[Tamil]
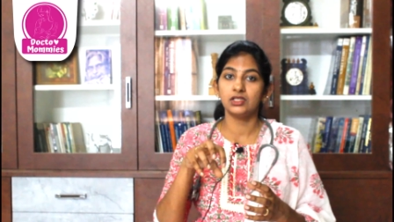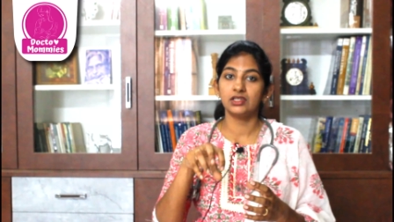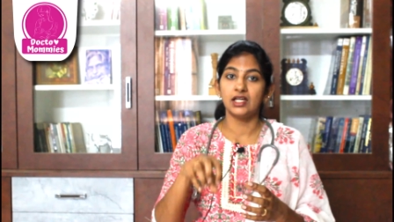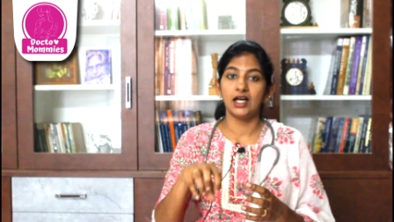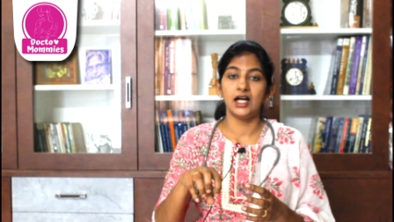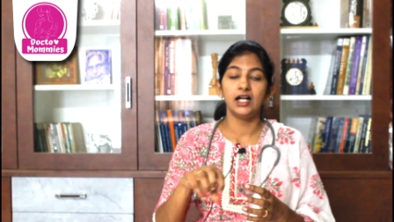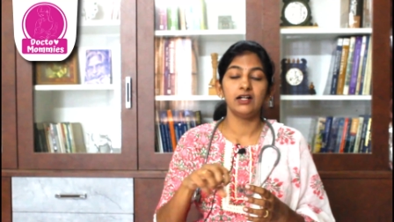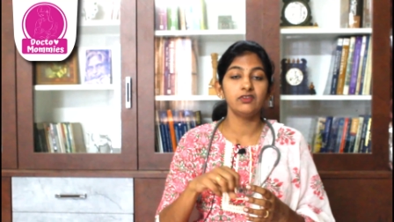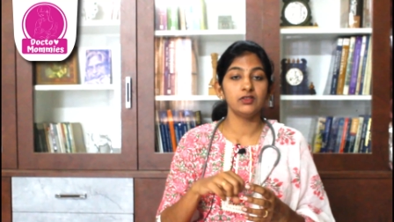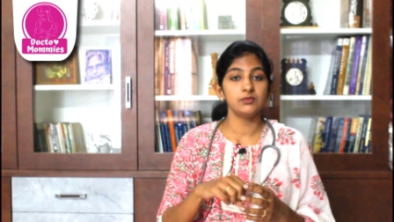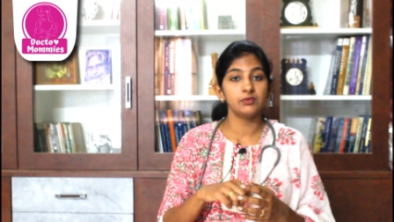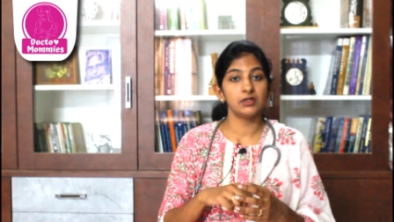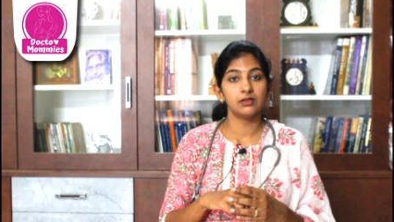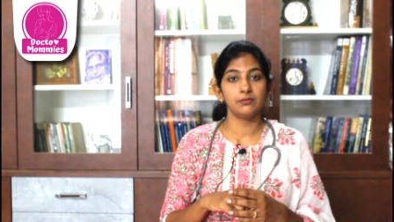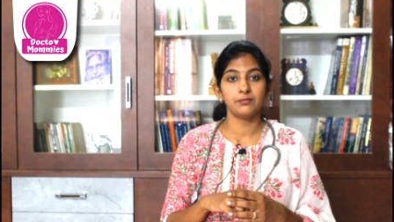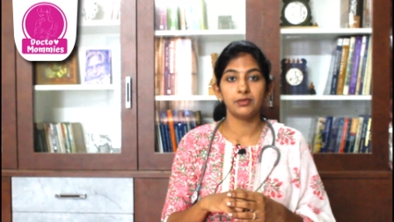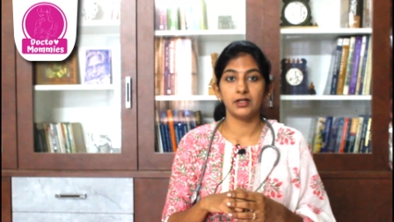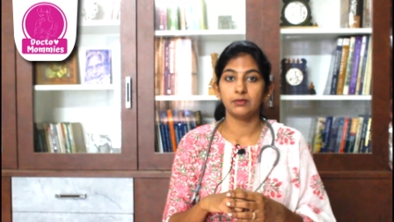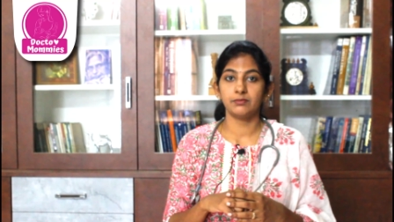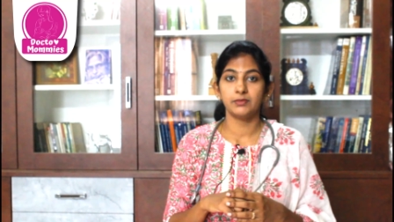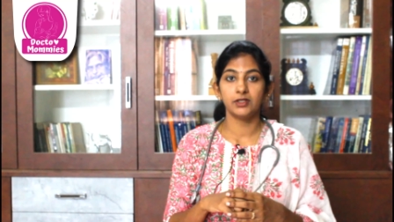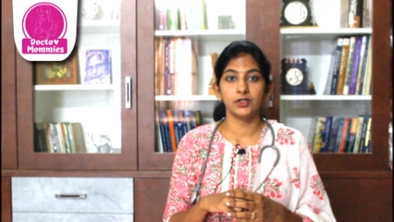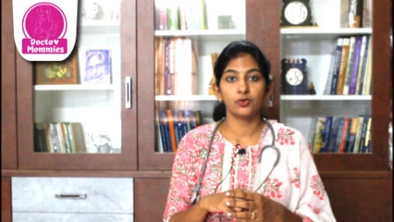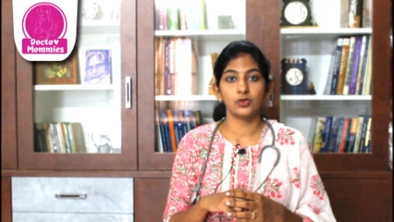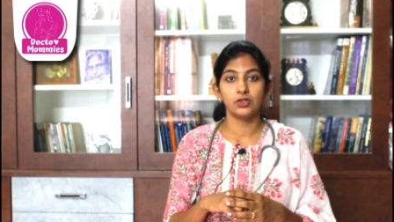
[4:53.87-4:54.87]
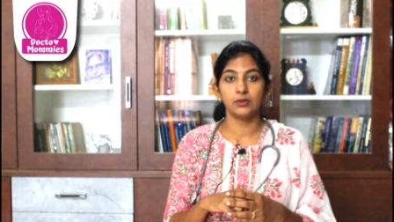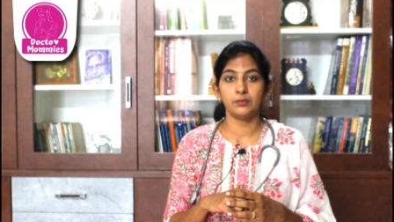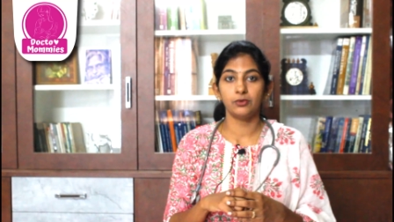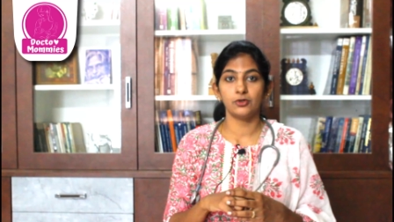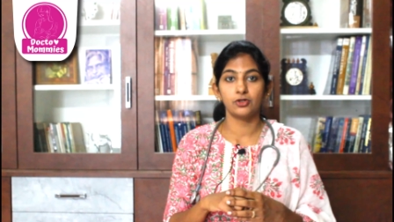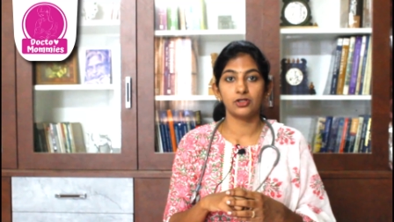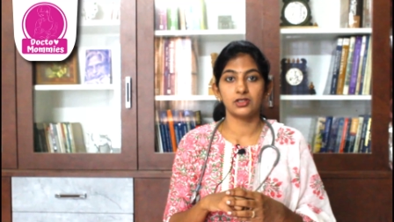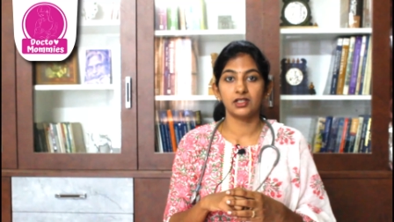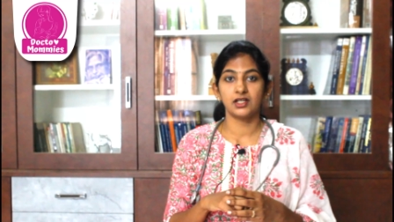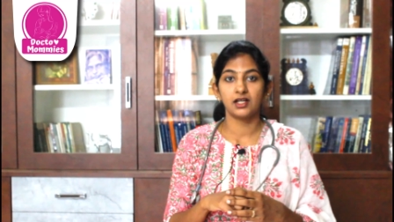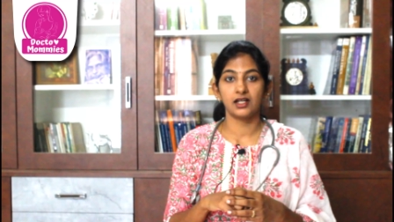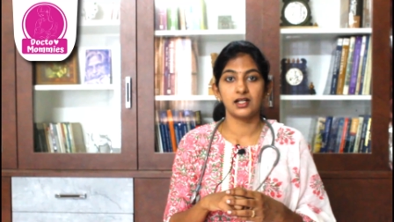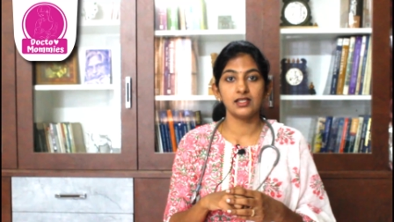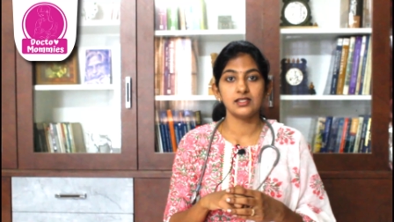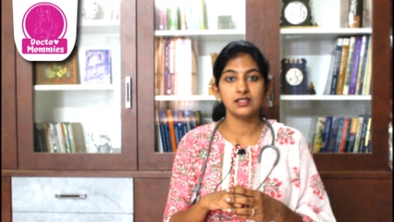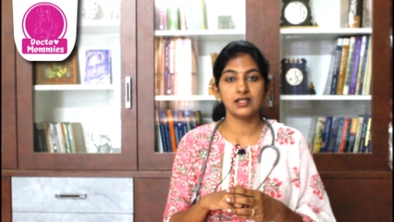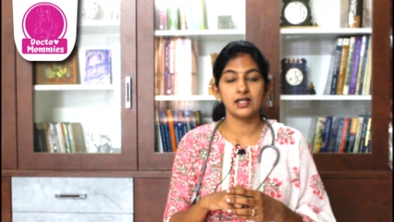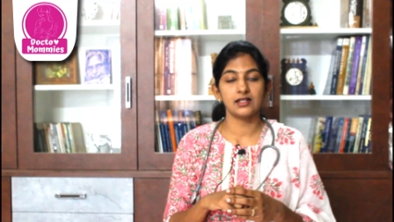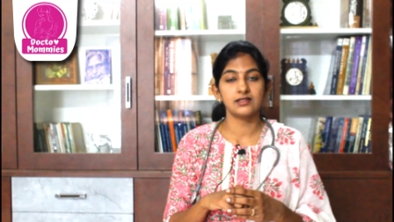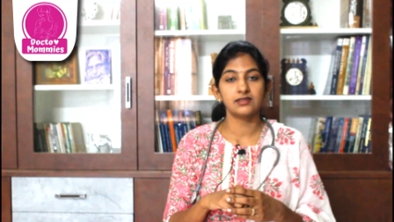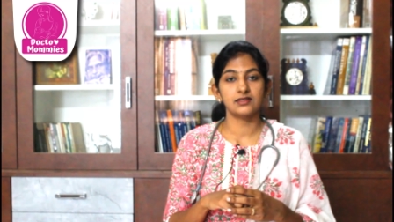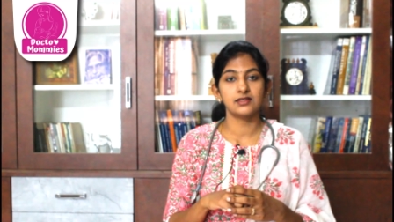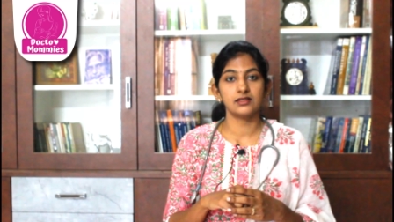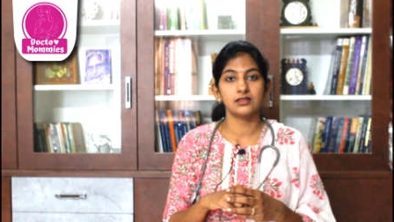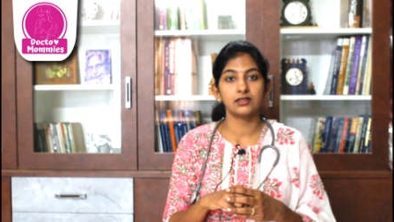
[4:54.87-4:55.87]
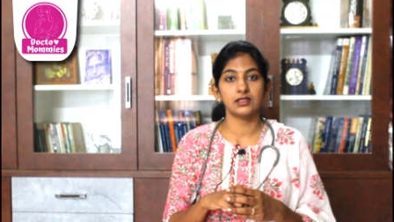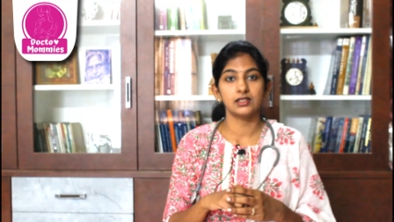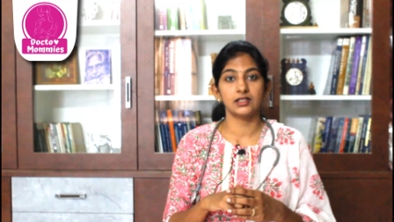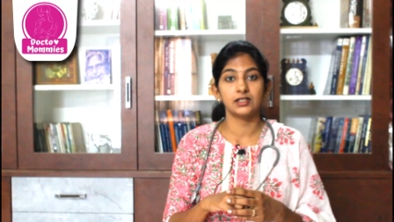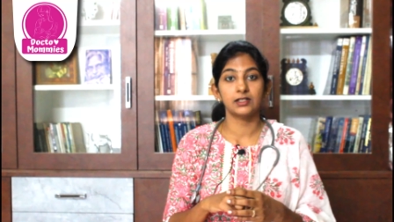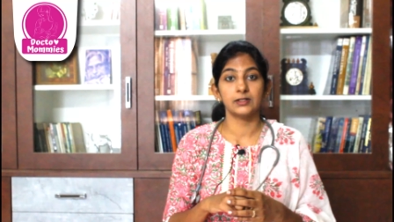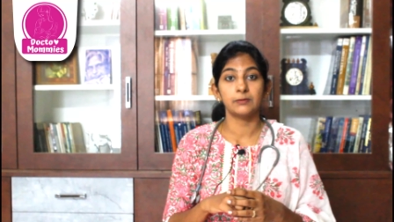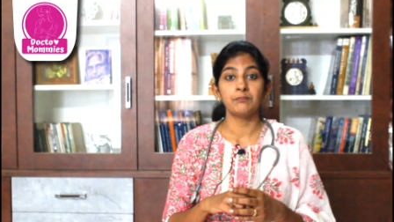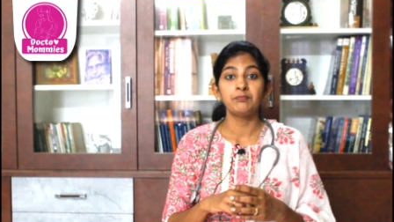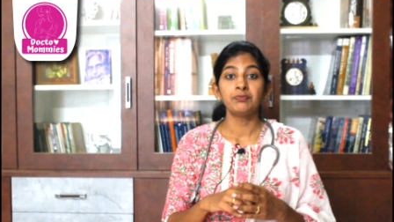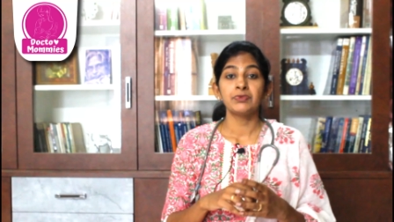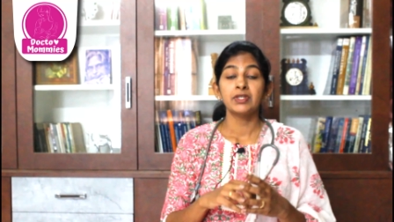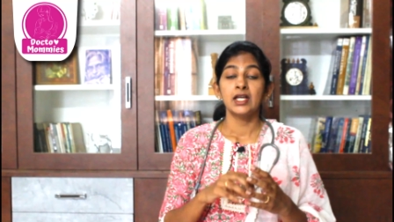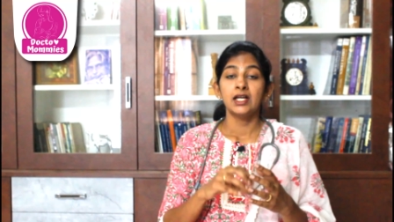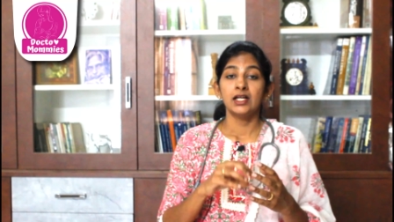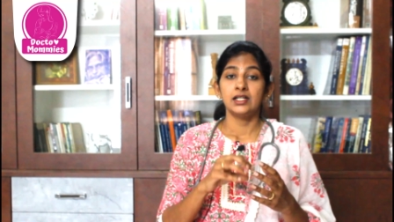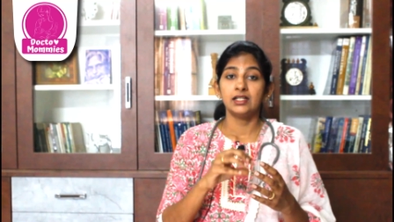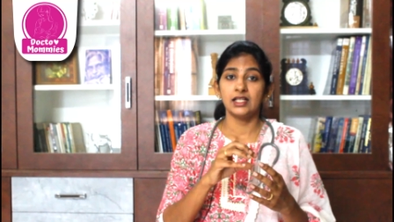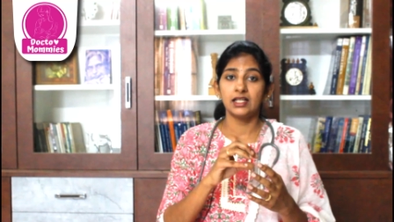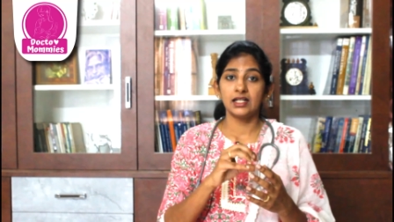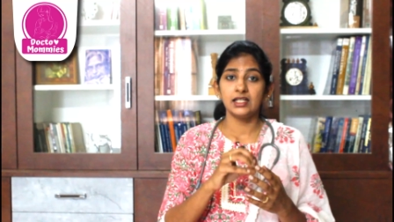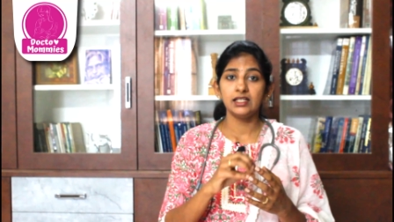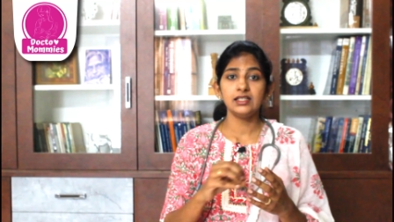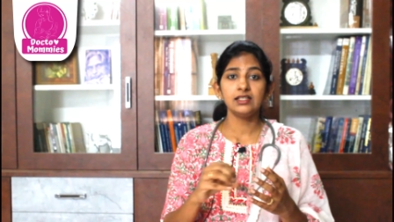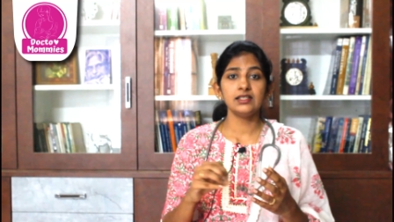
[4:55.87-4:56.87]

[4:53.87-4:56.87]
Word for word: தாழ்வு மனப்பான்மைக்குள்ளே போகிறதுக்கான சான்சஸ் இருக்குது நிறைய